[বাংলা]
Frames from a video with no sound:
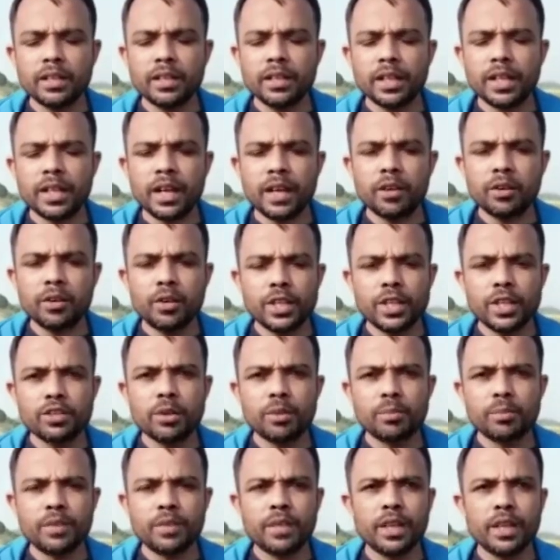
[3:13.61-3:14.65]
যেটা হয়েছে
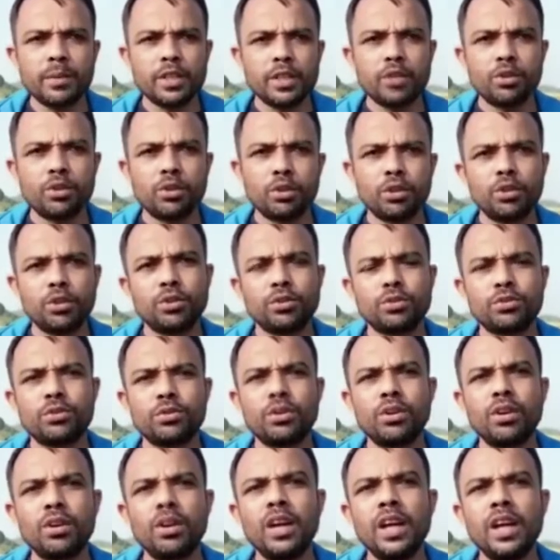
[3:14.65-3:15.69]
সব থেকে বেশি ক্ষতিগ্রস্ত
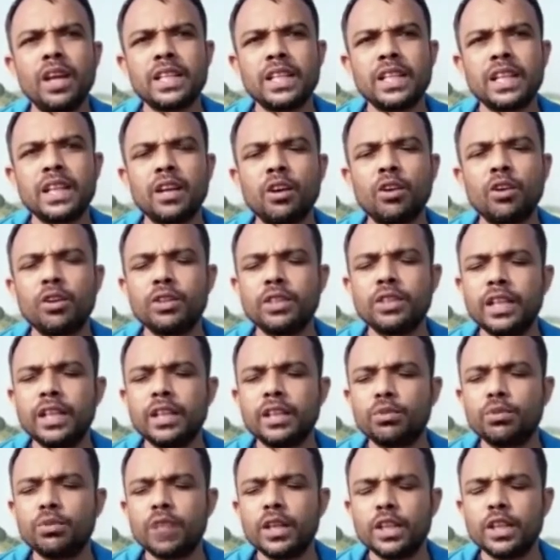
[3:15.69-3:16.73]
সেটা হলো যে
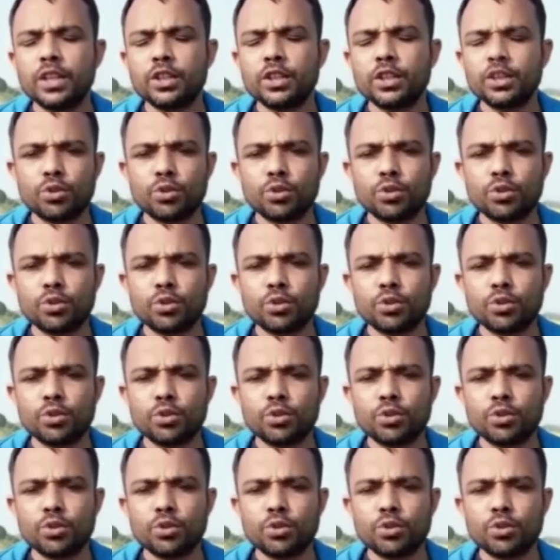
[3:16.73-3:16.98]
দু